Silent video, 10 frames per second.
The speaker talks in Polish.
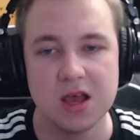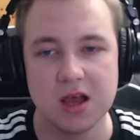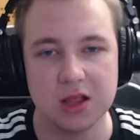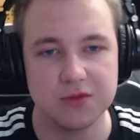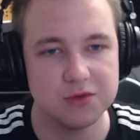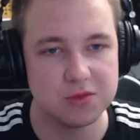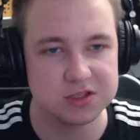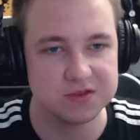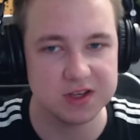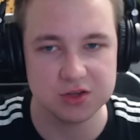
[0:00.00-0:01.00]
Hatfu
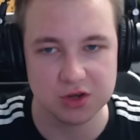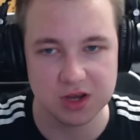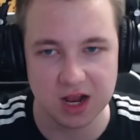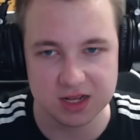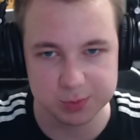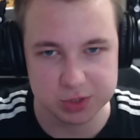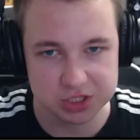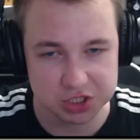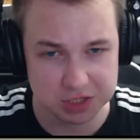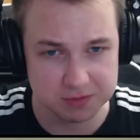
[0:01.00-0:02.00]
Moskwa jest osiągalna z
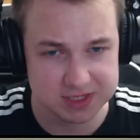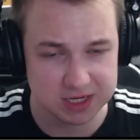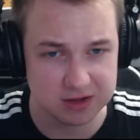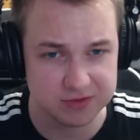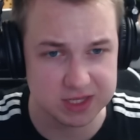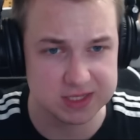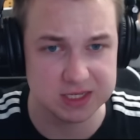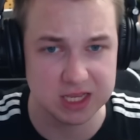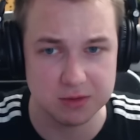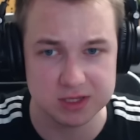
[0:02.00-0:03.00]
przestrzeni
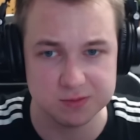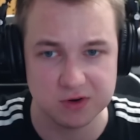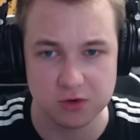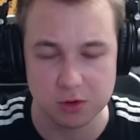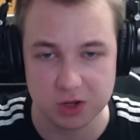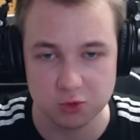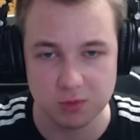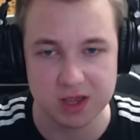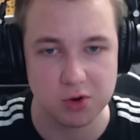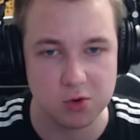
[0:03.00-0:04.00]
bezagrawitacyjnej między powłoką
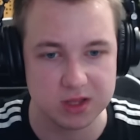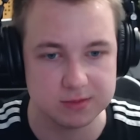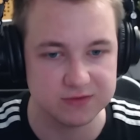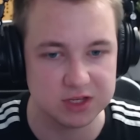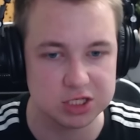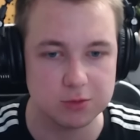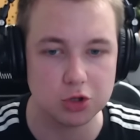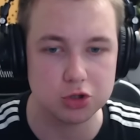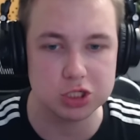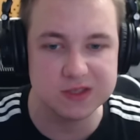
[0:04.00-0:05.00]
kadłuba i pokładem zewnętrznym.
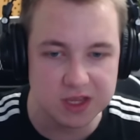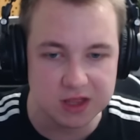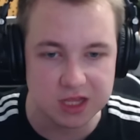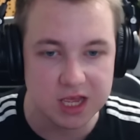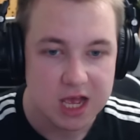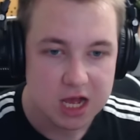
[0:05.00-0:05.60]
Oto ktoś zwinny.